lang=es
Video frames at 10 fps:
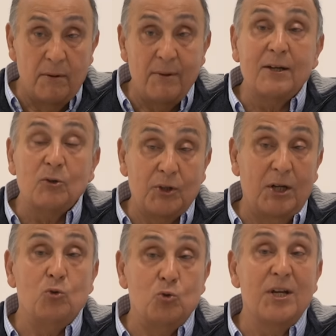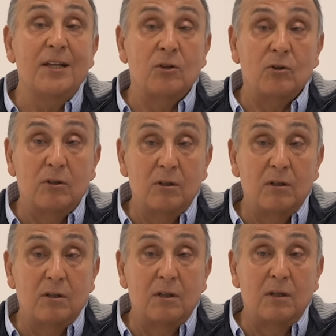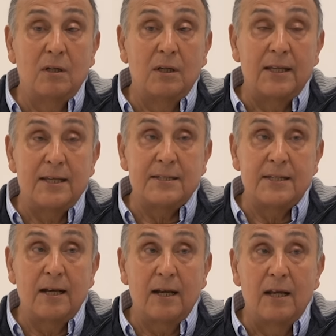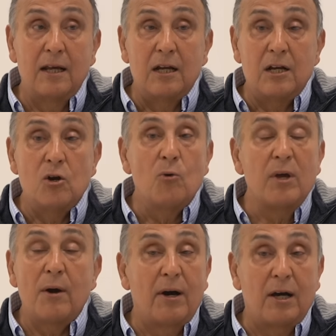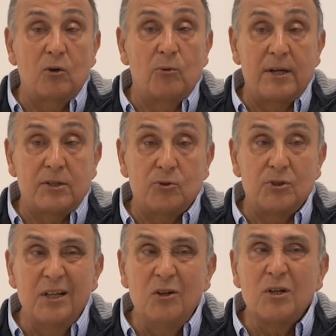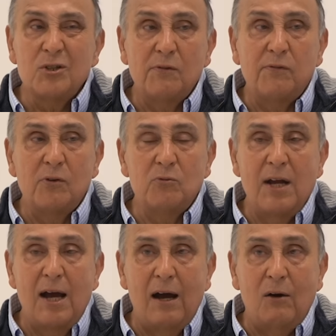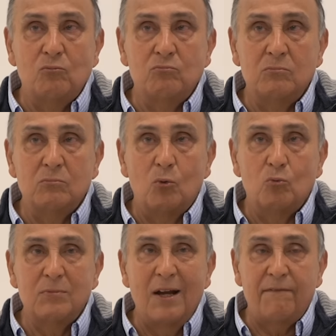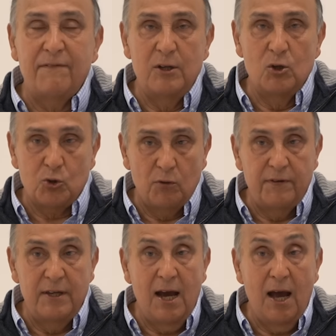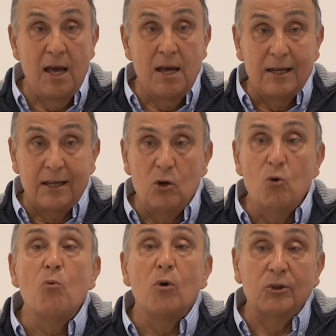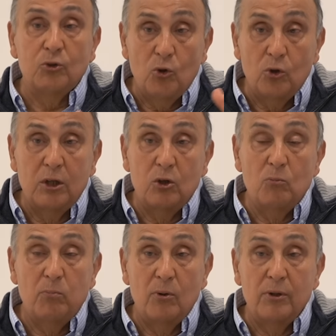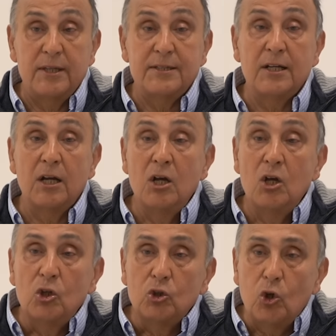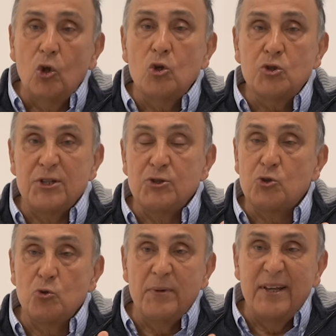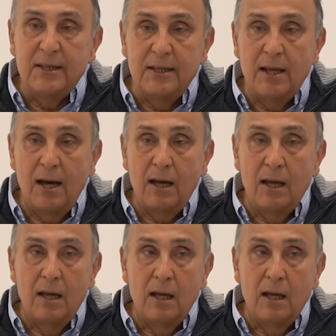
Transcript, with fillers: me va a encontrar luchando. Es decir, no voy a bajar los brazos. Y creo que eso fue una, una filosofía que hubo en todo el grupo, es decir, todos en su medida,